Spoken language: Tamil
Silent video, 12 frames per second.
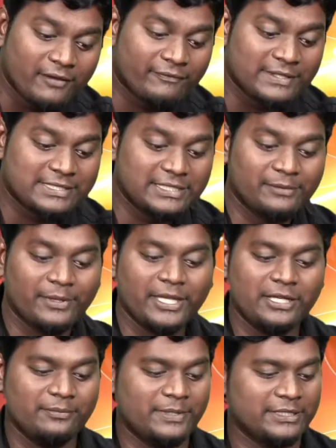ஃபஸ்ட் இந்த
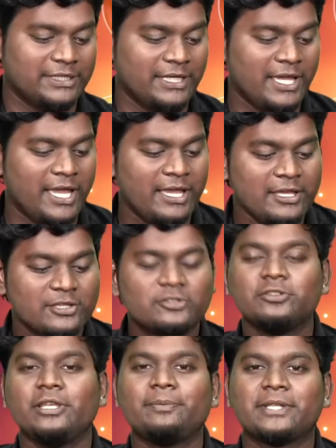மைக்கேல் படத்தில்
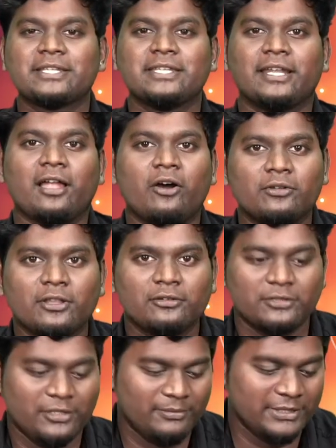சுதீப் கிருஷ்ணன் அவர் தான்
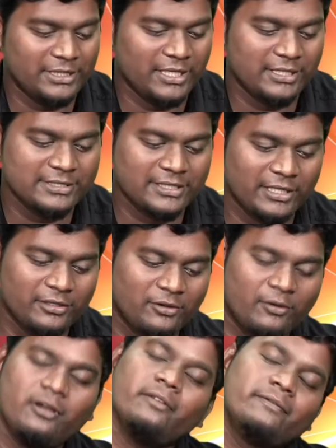வந்துட்டு பார்த்தீங்கன்னா நடிச்சிருக்க
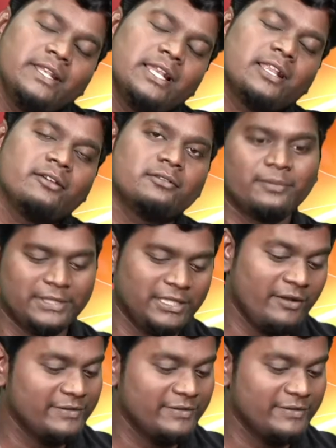ஹீரோ வில்லனாக வந்துட்டு பார்த்தீங்கன்னா